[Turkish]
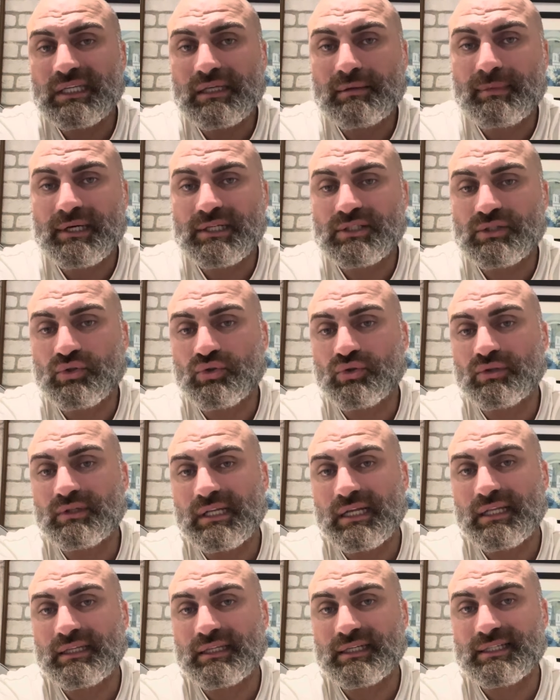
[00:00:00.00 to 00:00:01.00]
ilk başta
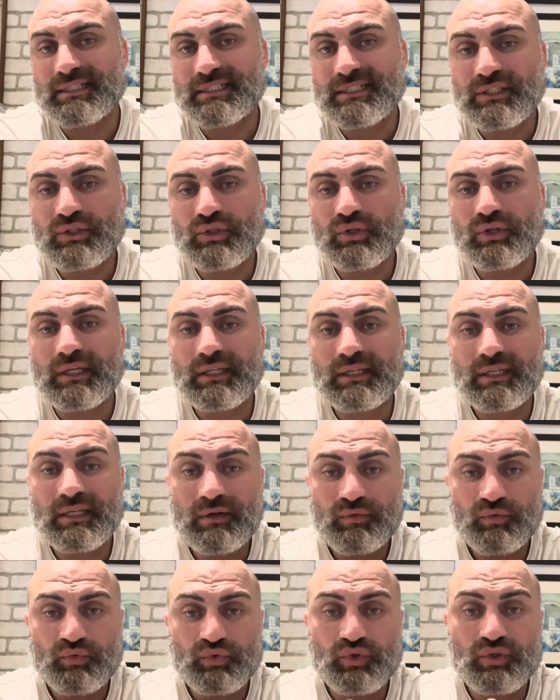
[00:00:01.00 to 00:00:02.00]
kullandığınız
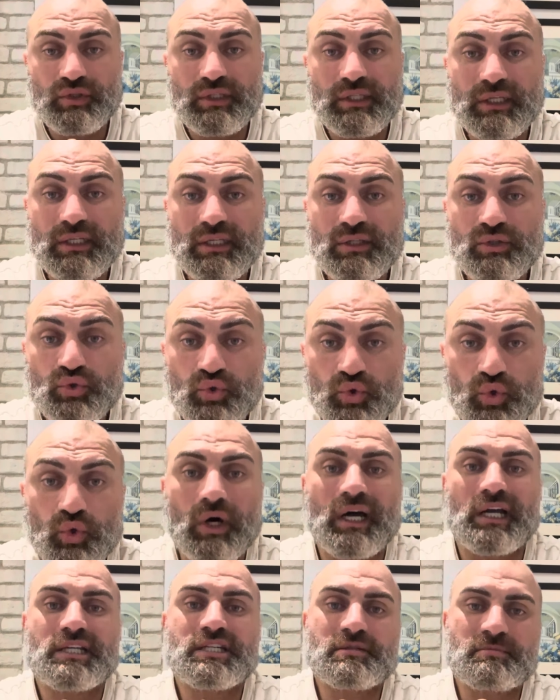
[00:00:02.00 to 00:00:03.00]
sitoreikler vücuttaki su
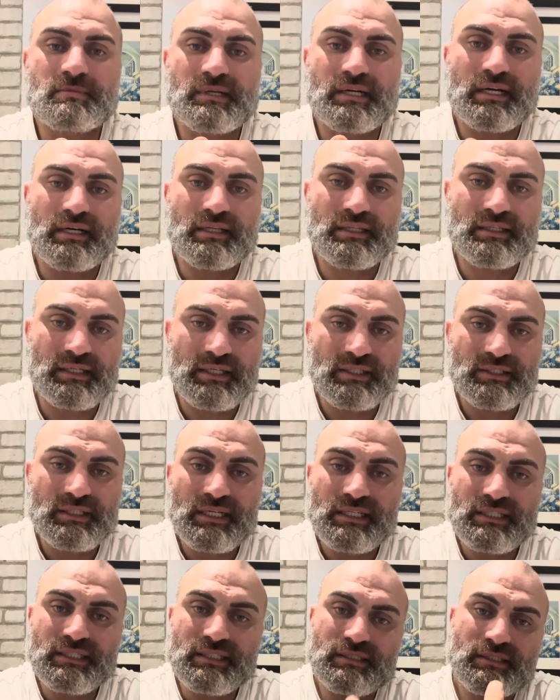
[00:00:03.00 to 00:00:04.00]
hacmini
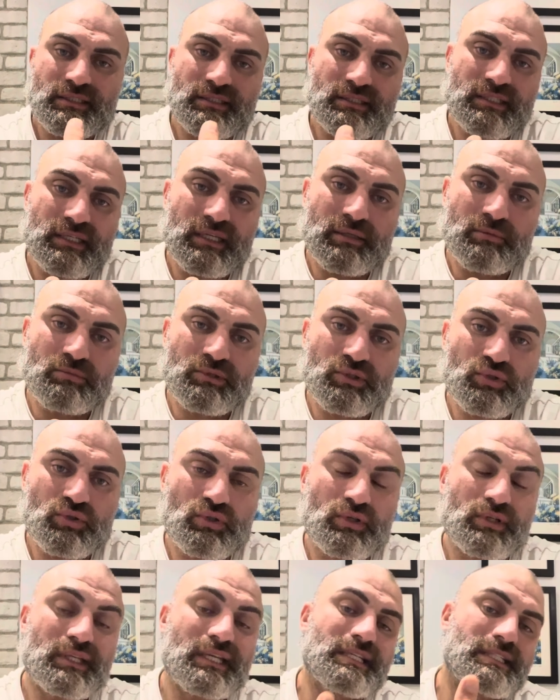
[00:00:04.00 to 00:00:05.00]
arttıracağı için sizi 70
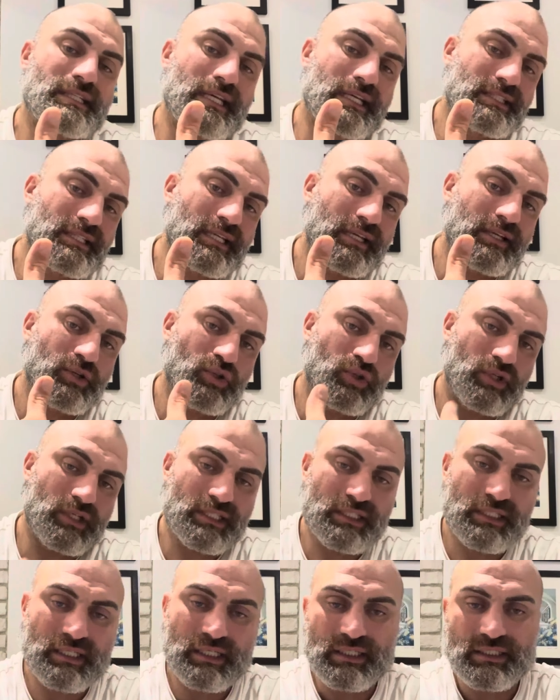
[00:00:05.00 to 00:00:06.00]
kiloyken 80
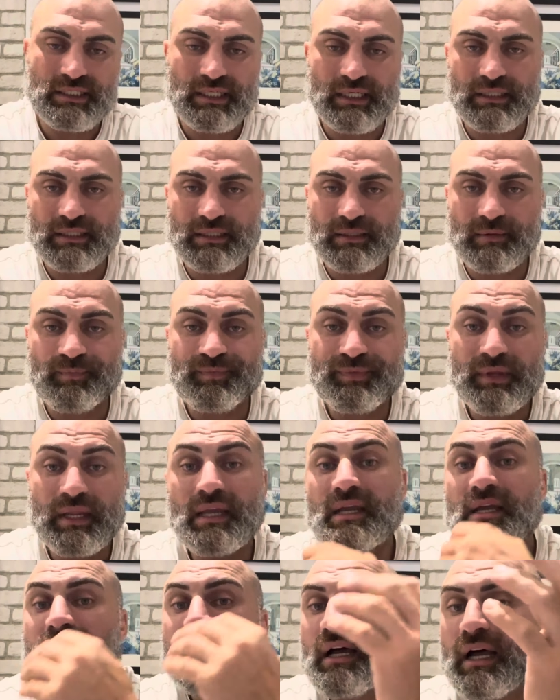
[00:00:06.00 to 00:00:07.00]
kiloya çıkaracaktır.
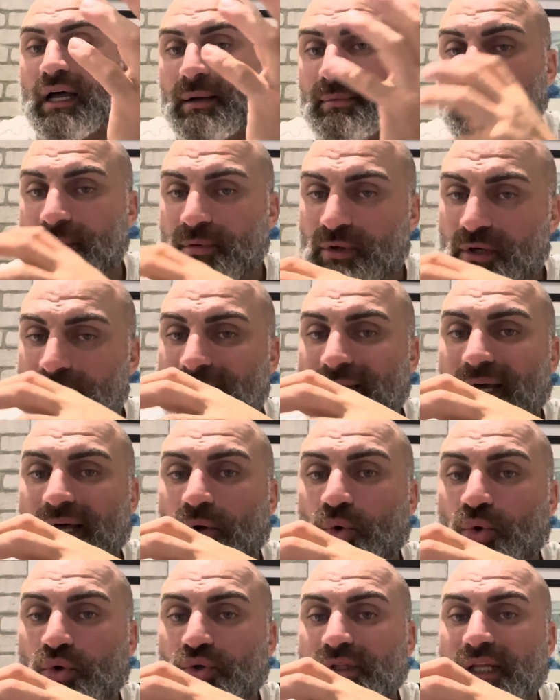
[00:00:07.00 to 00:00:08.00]
Ama böyle bir
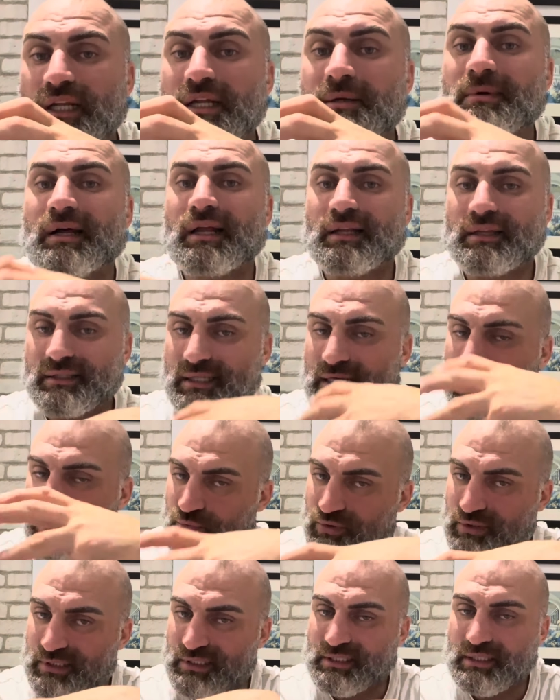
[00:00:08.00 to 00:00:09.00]
ortalama 6
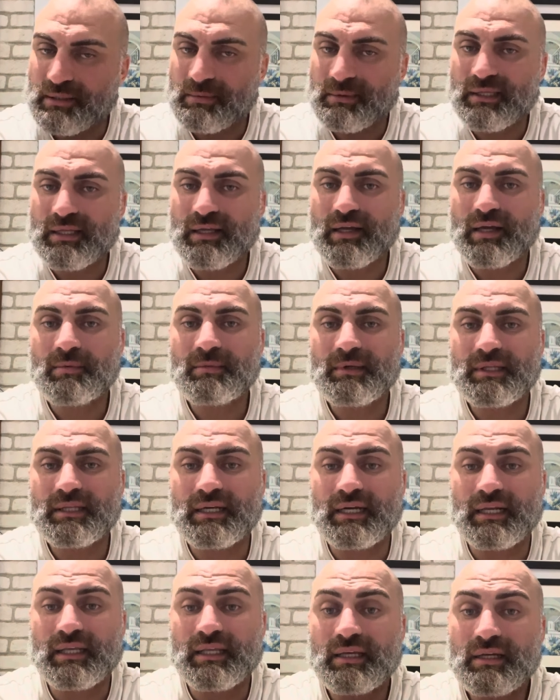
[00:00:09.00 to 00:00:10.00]
ay bu sisteme devam
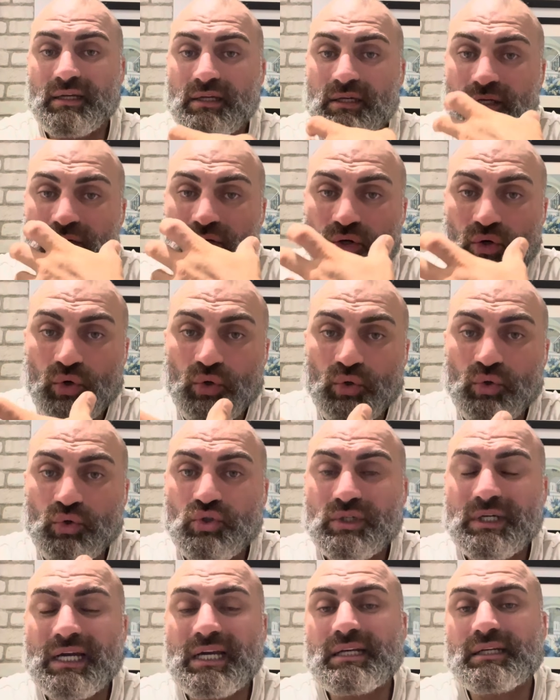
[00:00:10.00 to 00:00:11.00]
ederek
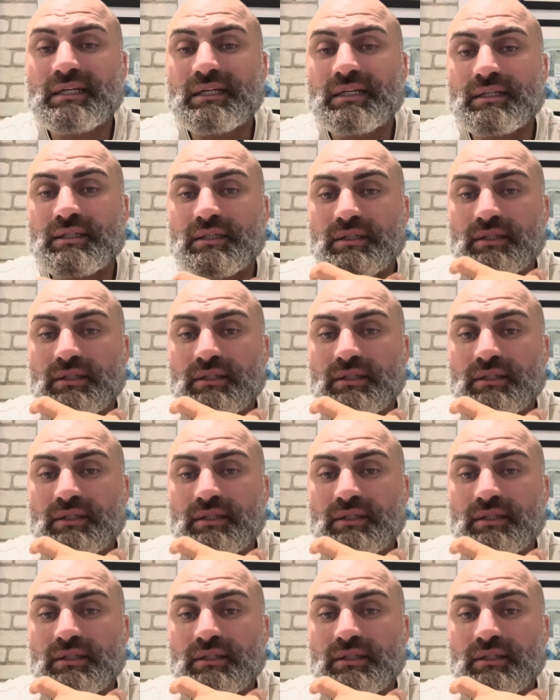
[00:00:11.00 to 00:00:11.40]
oluşan e,